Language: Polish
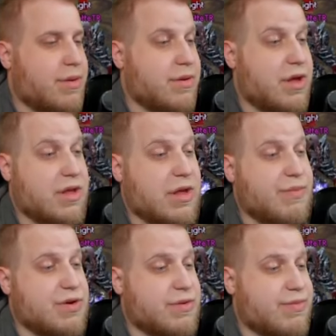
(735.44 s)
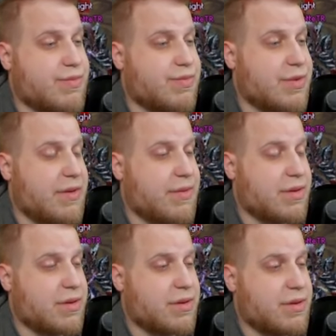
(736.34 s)
Nie, 150
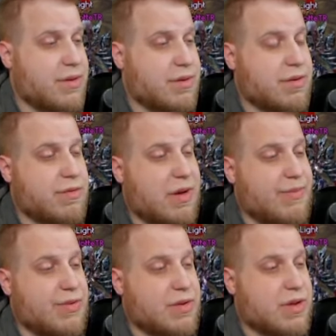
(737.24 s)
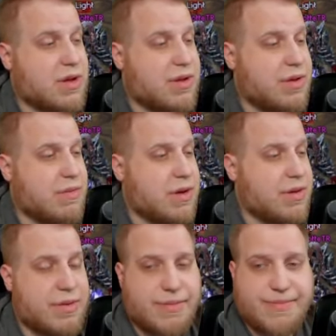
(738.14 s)
nawet. No to tu ba piątka, no dobra,
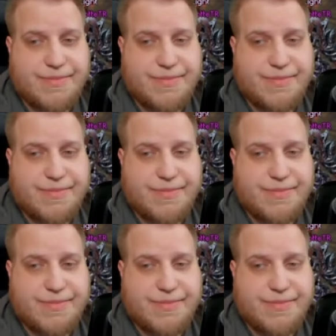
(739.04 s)
no.